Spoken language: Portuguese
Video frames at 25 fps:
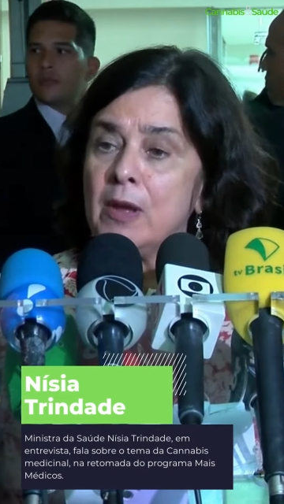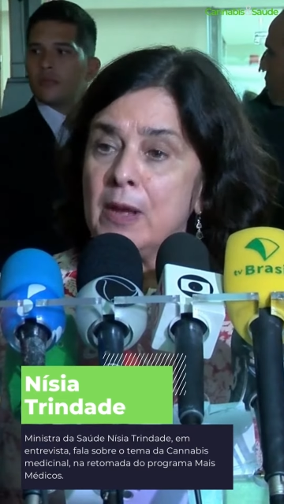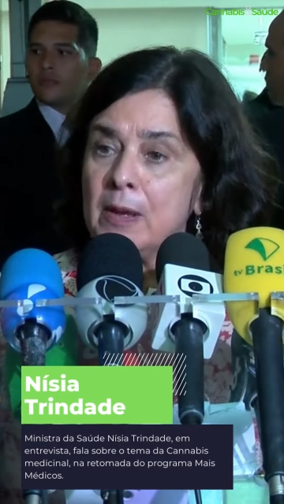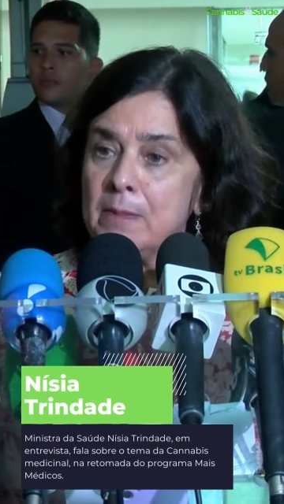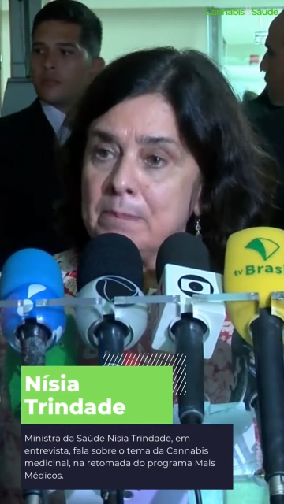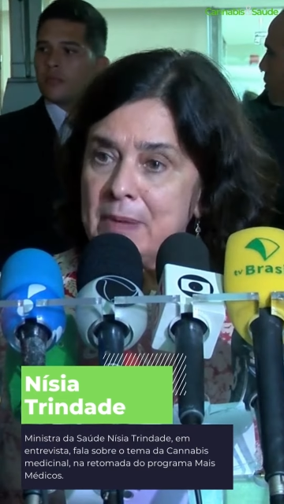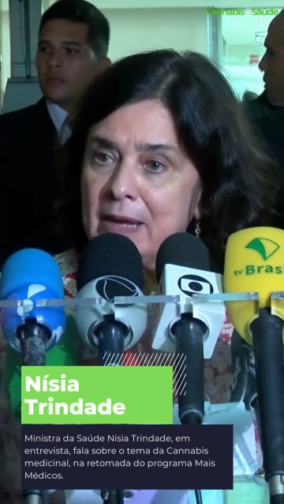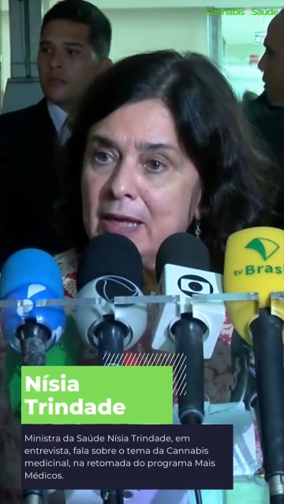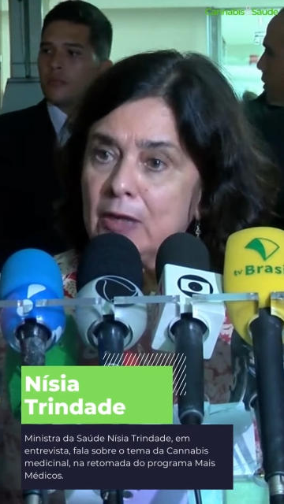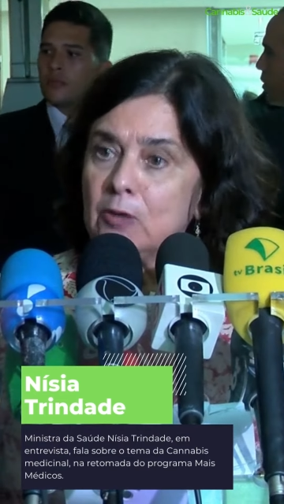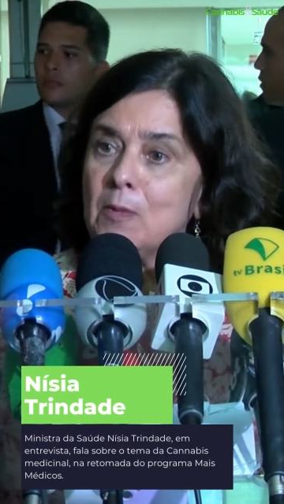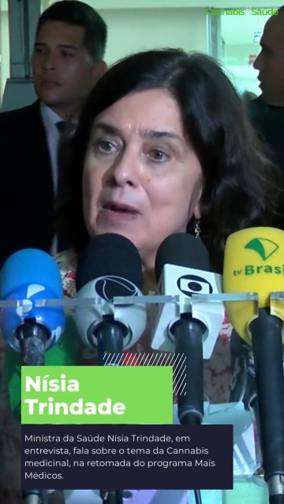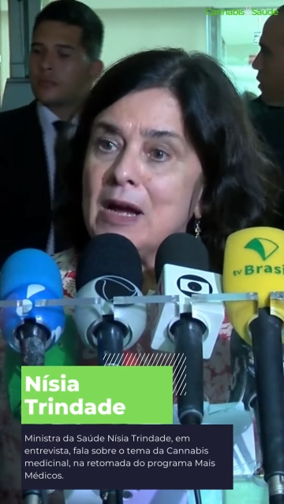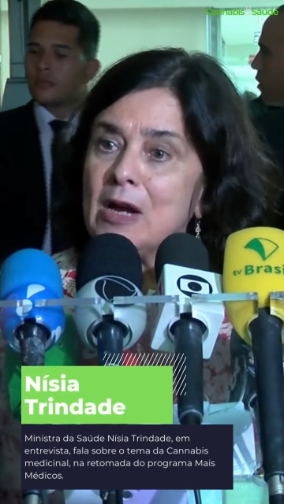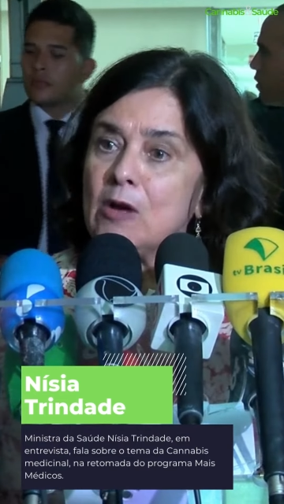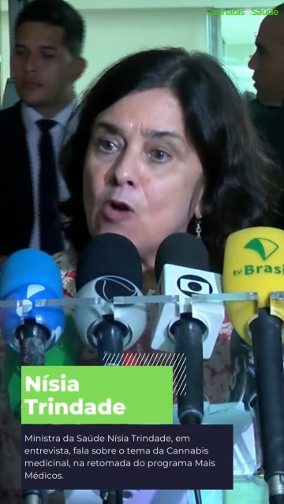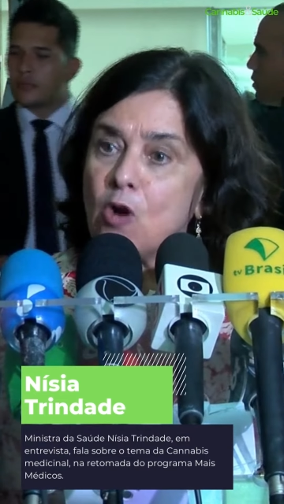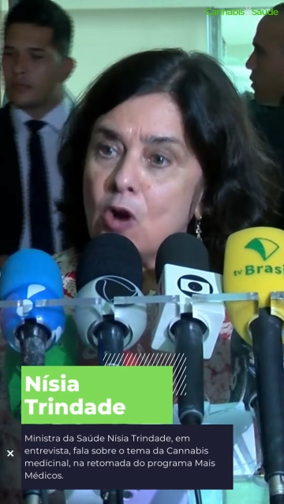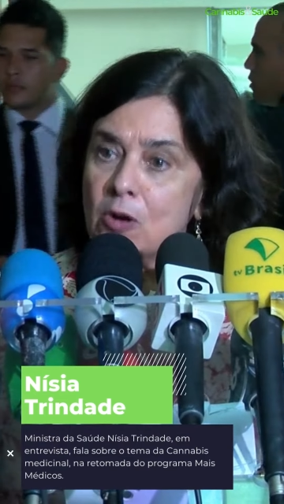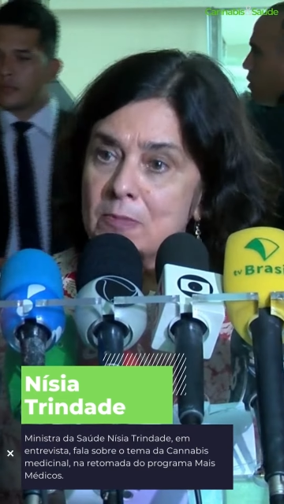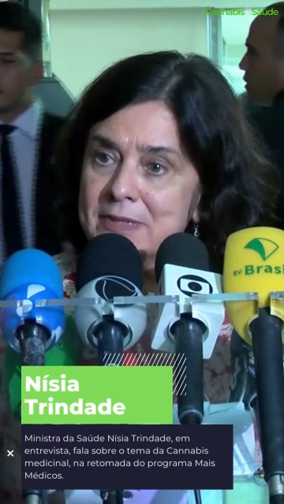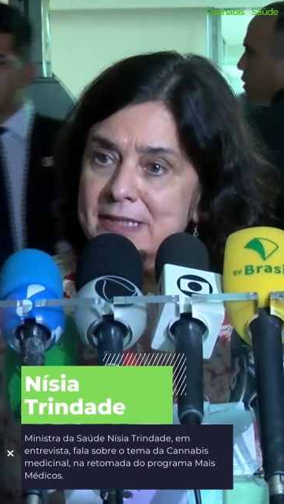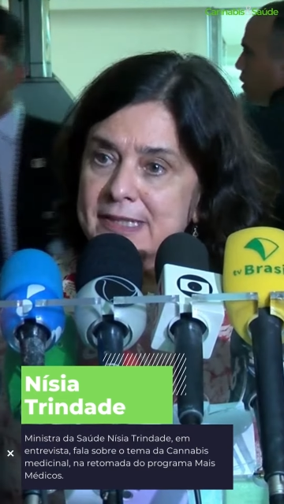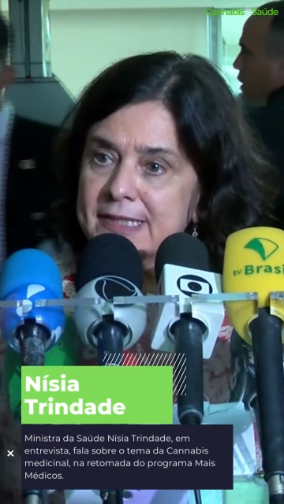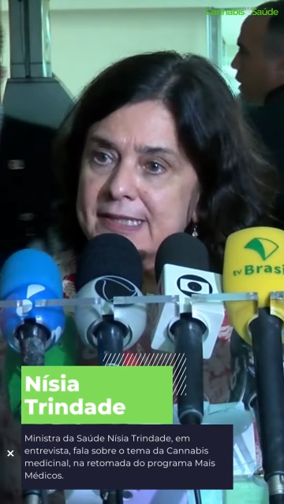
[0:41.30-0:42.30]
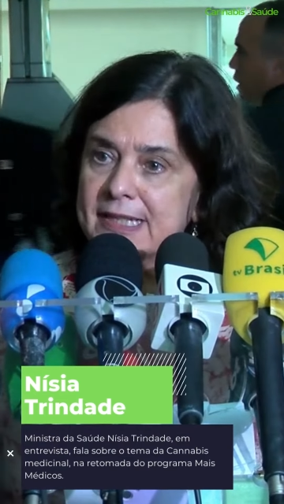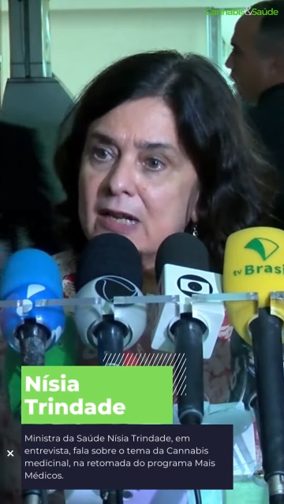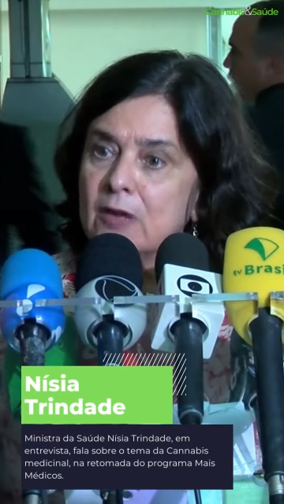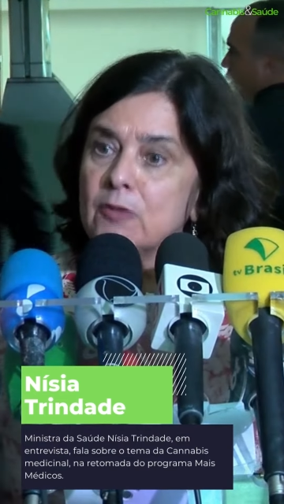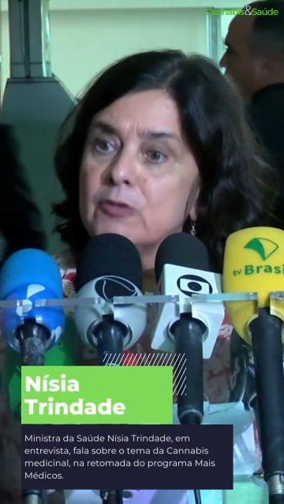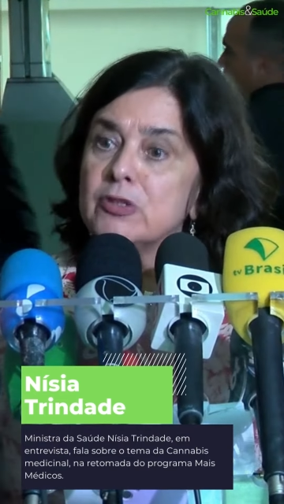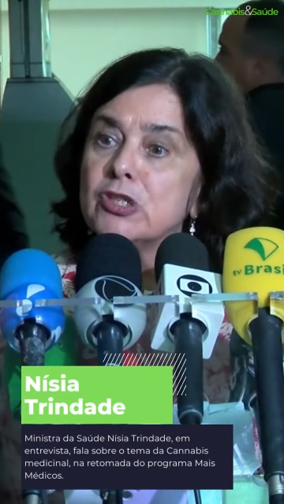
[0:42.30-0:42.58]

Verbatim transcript: pela uma comissão